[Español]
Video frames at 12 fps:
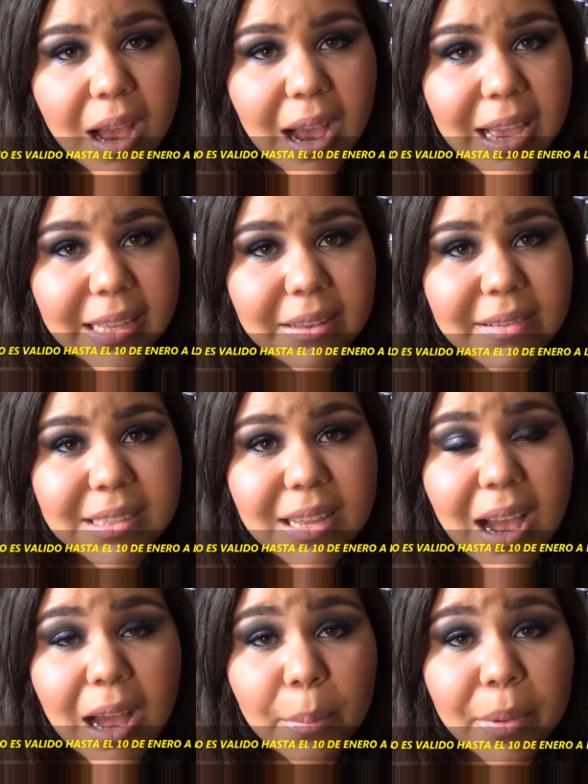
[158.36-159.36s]
ahí debes
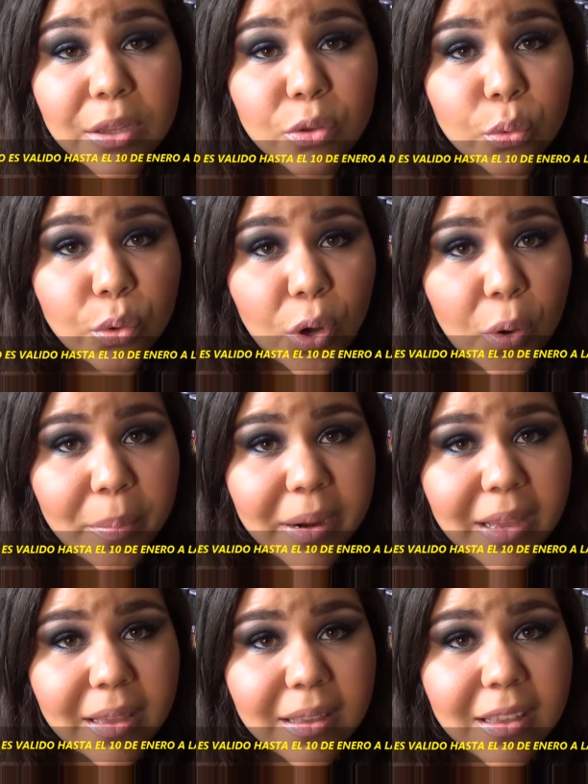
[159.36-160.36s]
dejarme tu
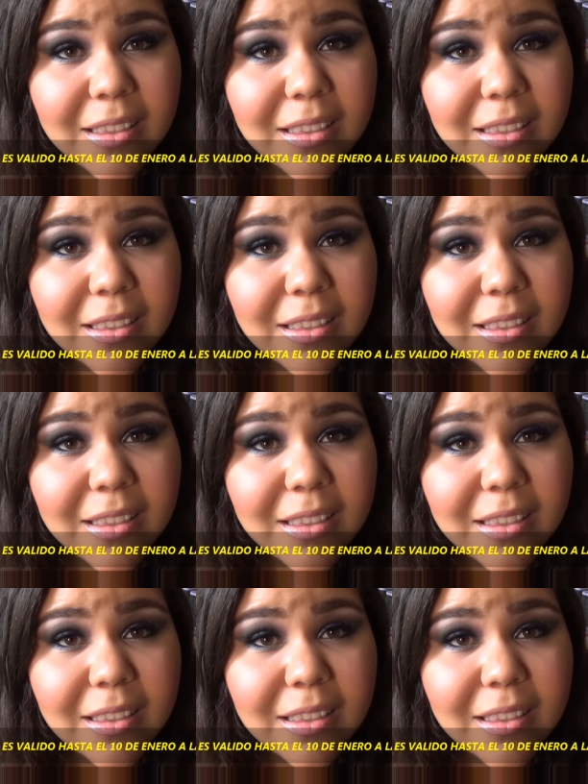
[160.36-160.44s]
nombre,